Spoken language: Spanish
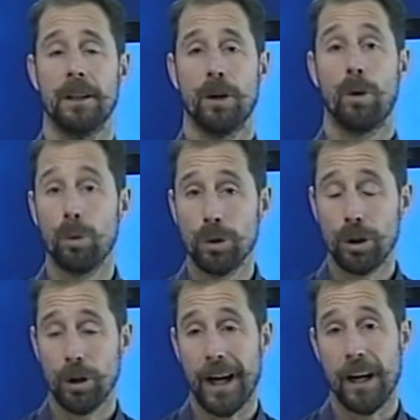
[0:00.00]

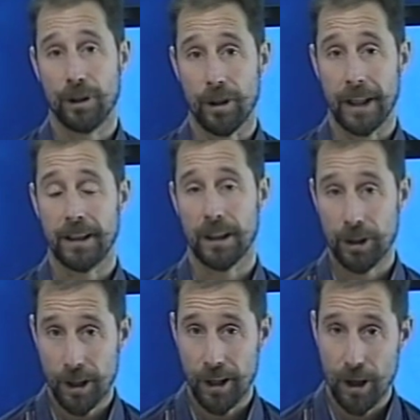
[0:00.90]
junto a las
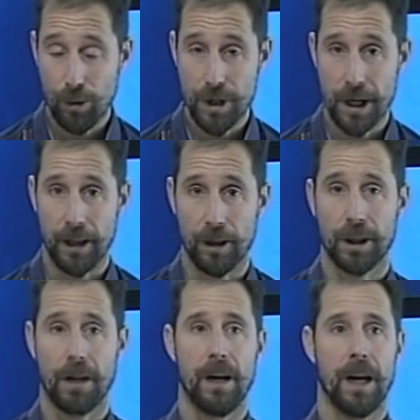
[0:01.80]
organizaciones de lucha de los
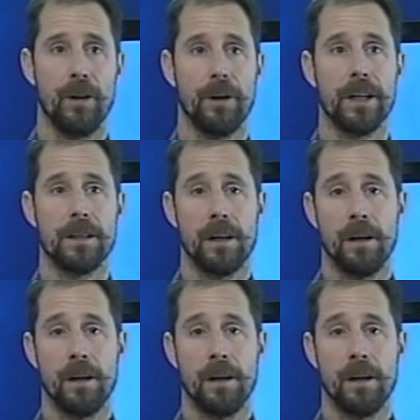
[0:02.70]
trabajadores